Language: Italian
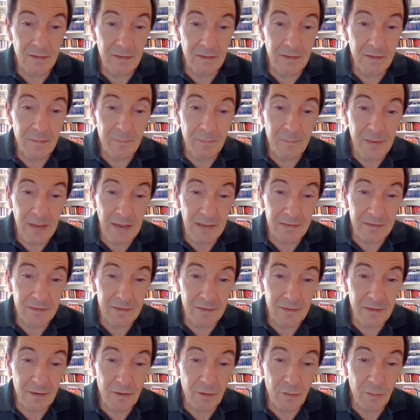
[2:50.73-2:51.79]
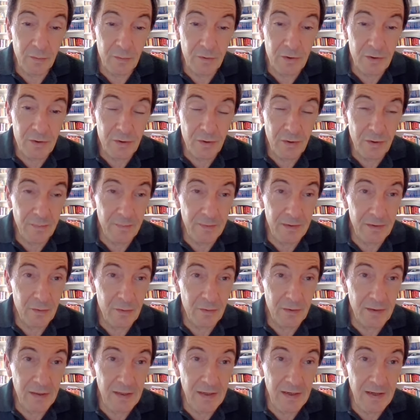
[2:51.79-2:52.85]
gli impianti di
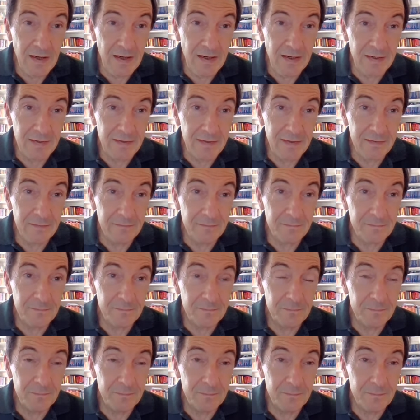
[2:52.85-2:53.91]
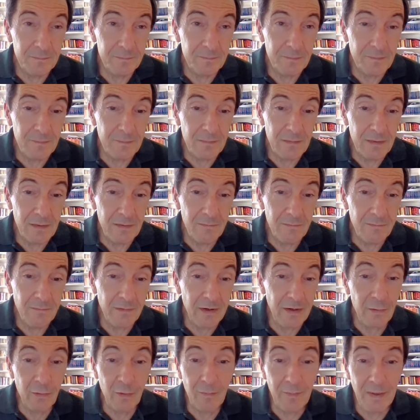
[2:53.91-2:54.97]
condizionamento dell'aria
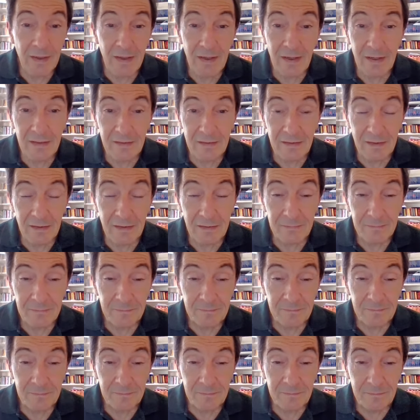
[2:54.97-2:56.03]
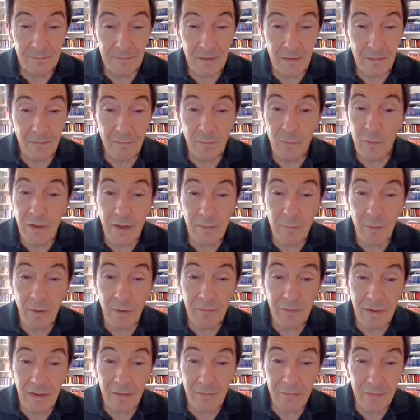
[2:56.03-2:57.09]
vanno a manetta. Vogliamo
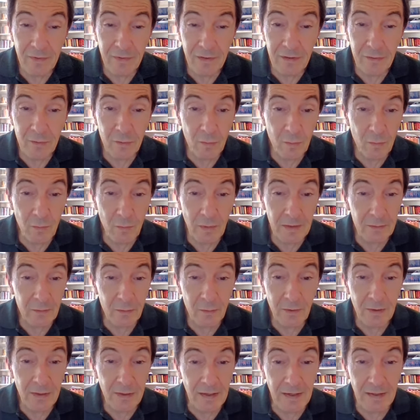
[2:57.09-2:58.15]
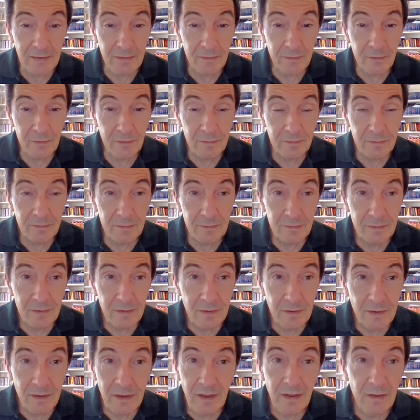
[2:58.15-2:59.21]
avere freddo quando è caldo.
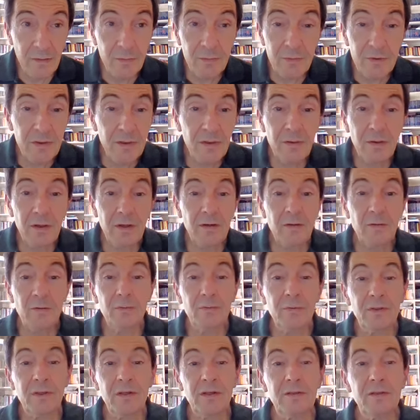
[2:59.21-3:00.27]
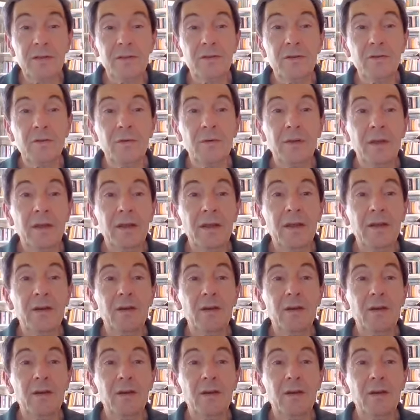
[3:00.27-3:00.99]
Ecco, questa è una contraddizione